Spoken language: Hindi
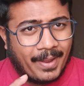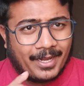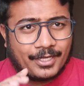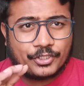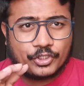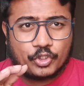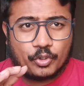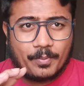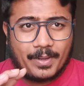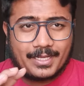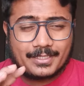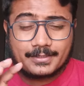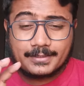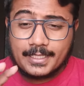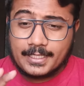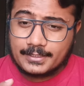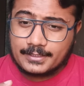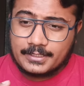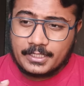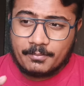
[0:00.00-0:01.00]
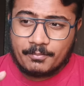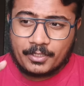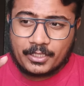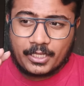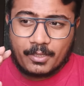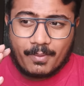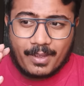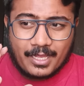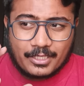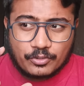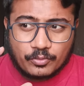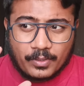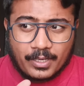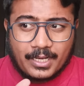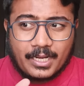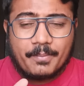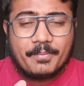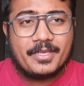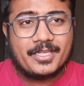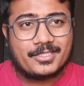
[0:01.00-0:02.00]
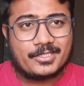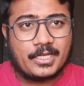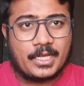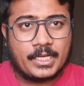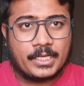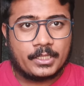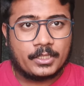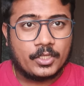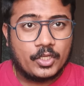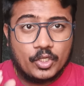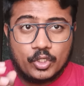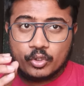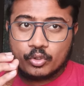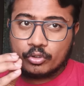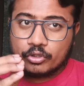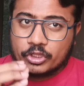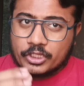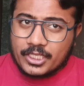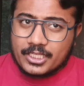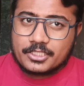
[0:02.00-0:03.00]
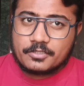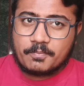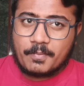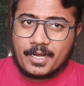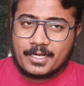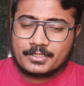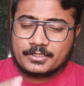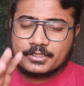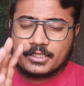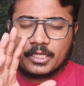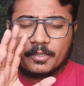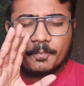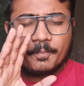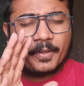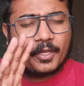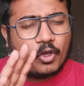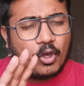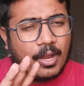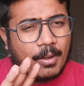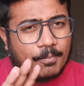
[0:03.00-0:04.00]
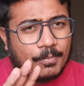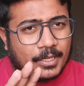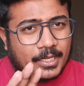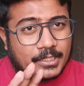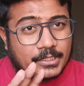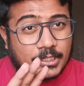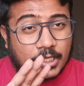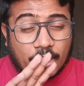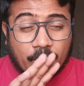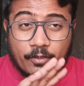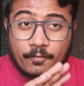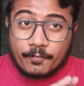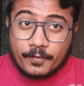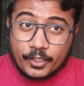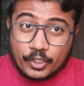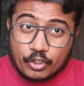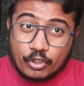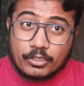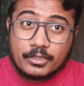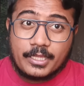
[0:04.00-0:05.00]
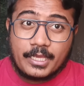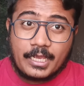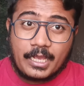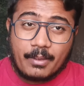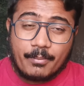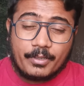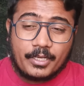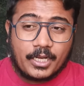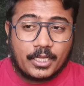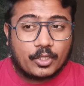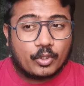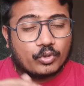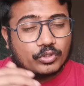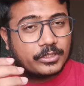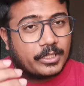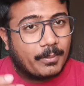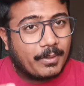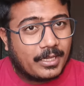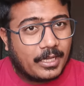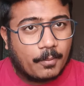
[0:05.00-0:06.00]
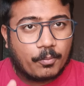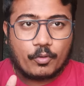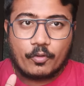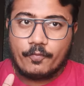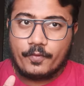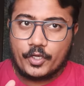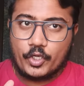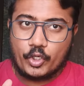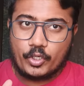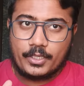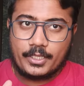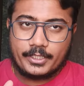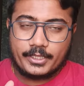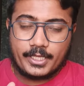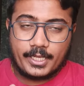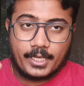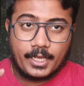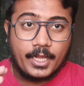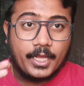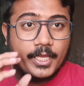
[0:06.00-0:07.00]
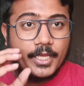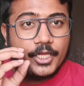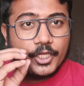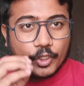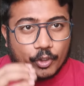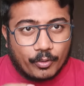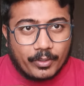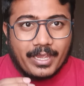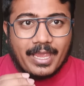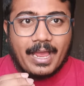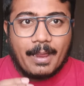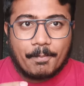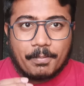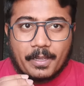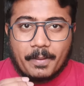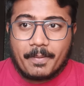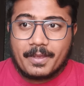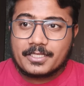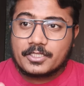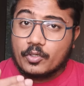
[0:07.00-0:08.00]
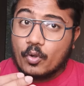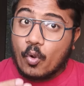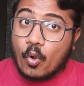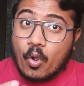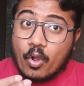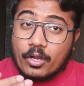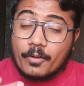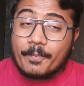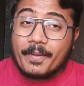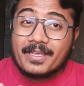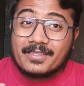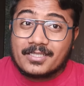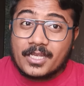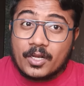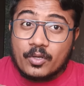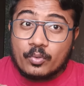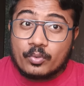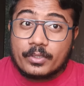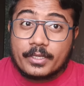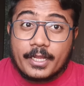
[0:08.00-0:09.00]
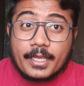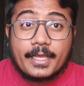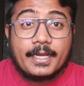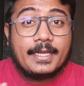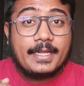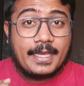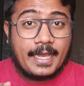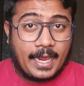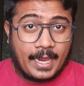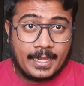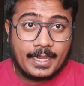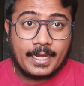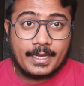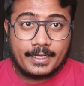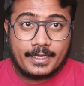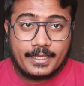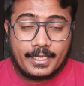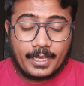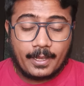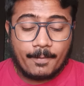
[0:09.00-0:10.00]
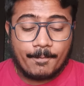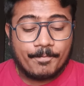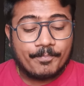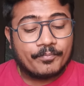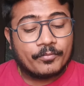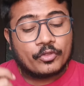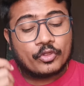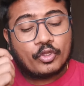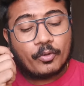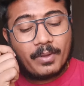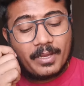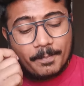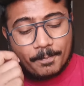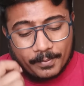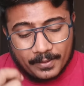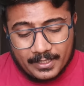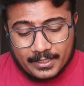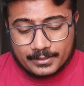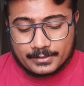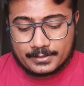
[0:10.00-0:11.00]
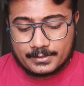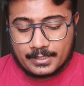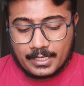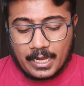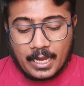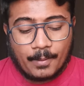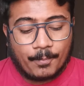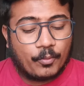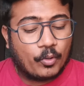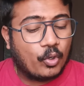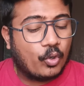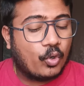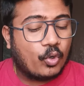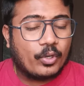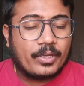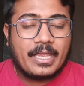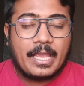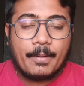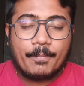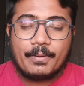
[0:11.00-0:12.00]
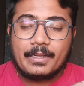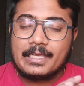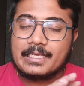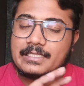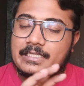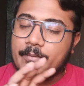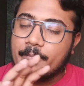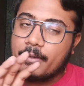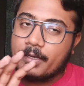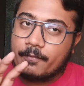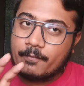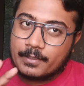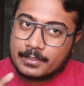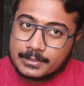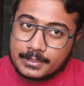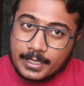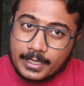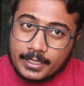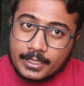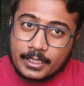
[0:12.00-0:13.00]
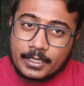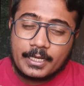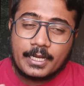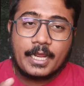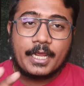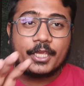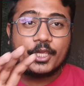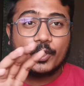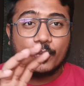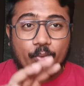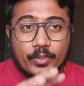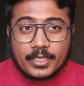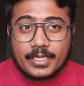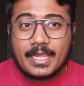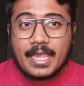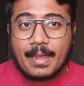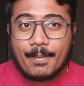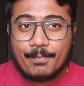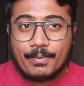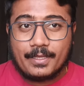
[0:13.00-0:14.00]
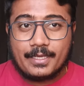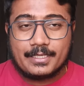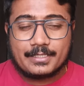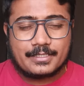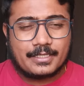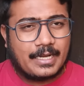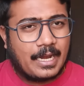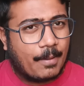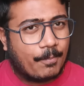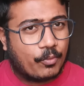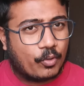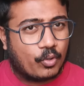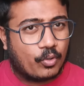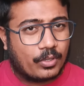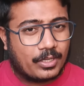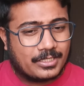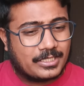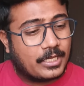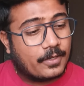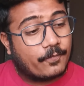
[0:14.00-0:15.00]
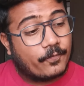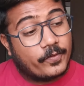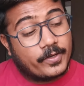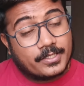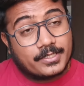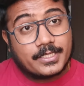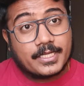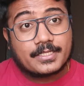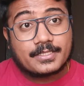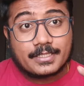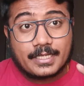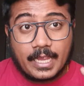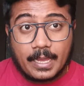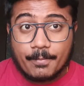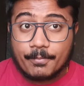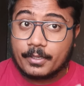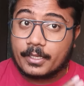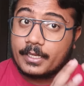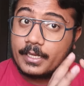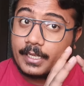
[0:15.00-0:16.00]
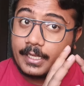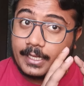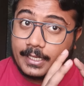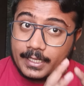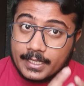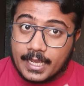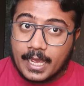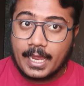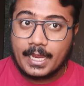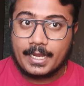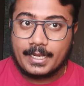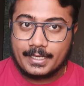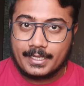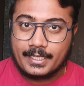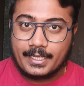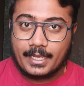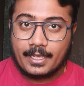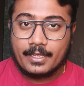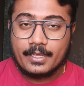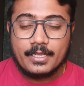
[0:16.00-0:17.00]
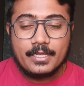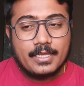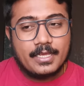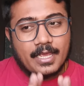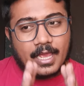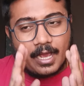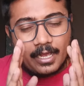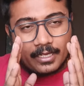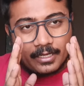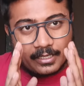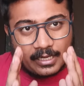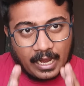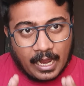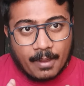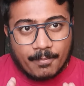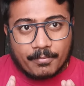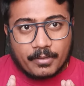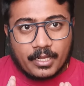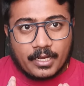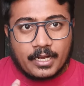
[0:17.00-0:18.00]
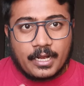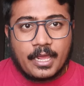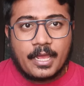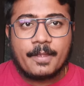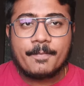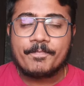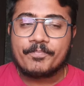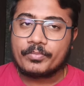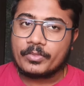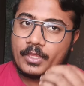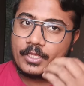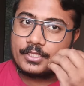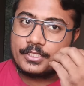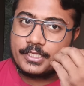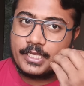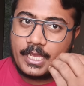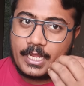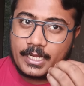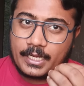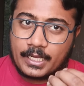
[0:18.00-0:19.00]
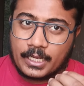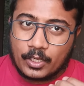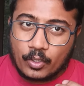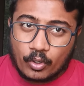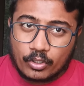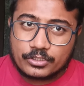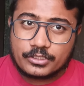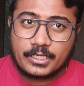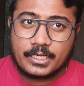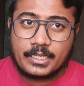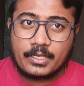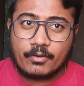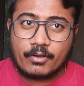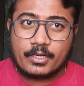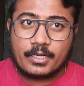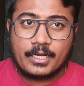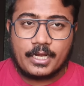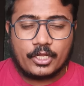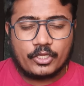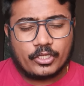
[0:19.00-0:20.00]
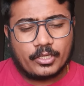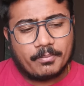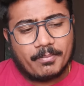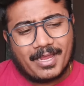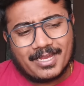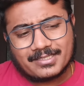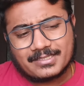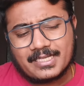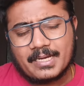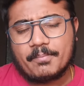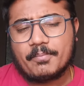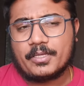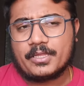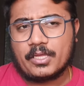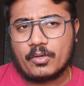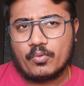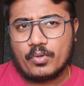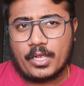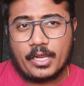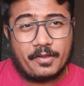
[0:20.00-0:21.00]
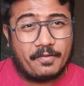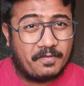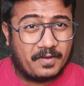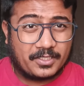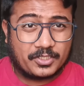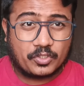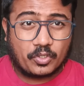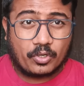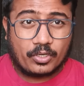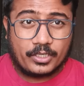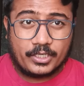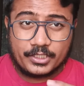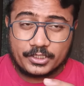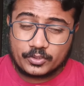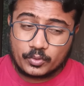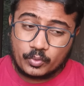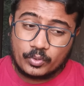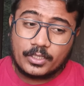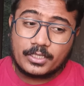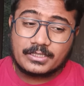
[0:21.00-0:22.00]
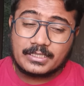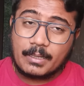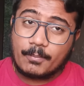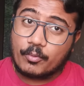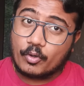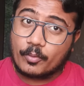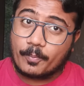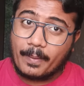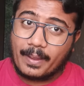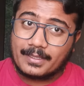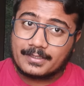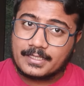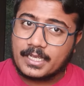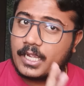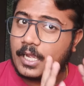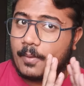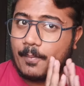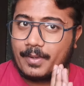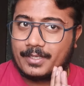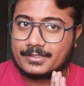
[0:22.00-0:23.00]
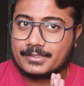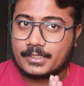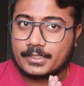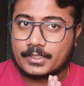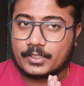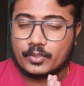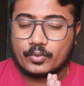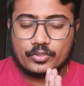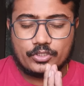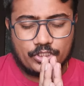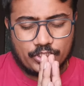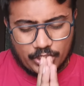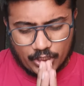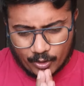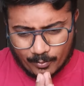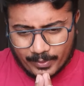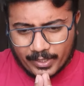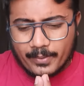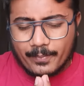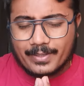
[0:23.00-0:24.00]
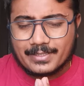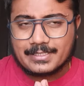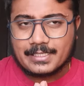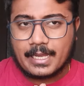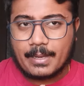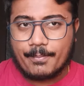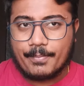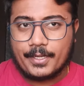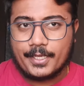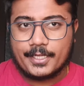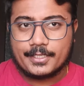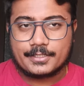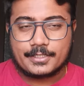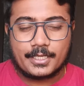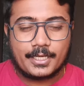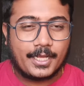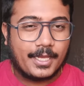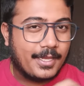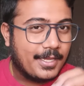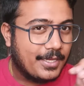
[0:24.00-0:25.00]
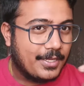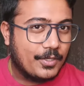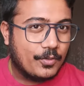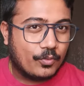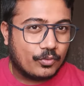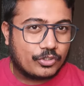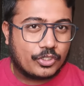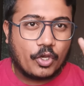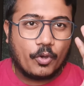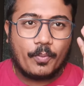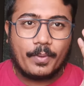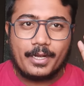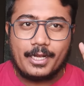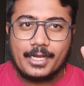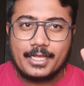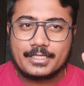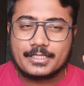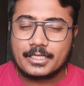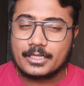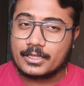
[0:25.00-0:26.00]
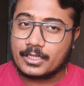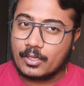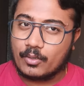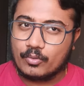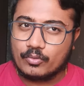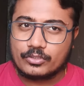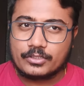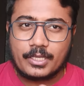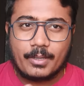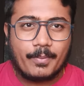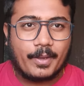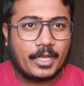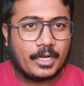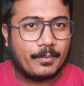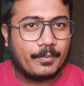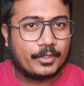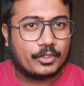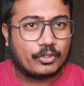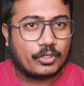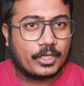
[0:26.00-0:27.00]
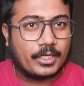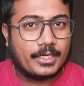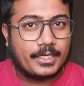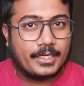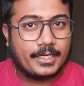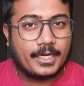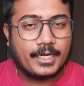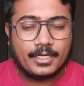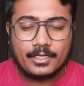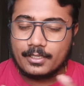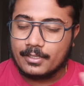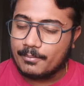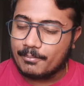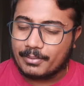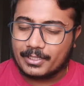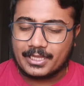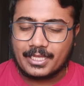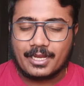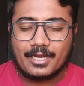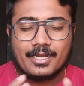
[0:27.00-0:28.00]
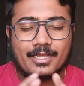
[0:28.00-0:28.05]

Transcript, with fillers: मैक्स टू मैक्स दस दिन मतलब आज हुआ ना बीस तारीख तो 30 मार्च तक पिको एप्लीकेशन अगर विड्रॉल देगा भी ना तो उसके बाद आपको विड्रॉल नहीं देगा क्योंकि आपके पास और पैसा लूटने के लिए आया है ठीक है तो भाई प्लीज़ आप लोगों को ये एप्लीकेशन में इन्वेस्ट नहीं करना है क्योंकि ये एप्लीकेशन आप लोगों के साथ फिर से स्कैम करने के लिए आया है ठीक है अगर काम करना है जीआरए का लॉस रिकवर करना है तो एक बेस्ट स्टेप बताऊंगा इन्वेस्ट ऑन रिस्क उधर से आप लोग पैसा कमा सकते हो चलो मेरे पास एक एप्लीकेशन है उसके ऊपर ले चलता हूँ उसके बारे में थोड़ा डिटेल बता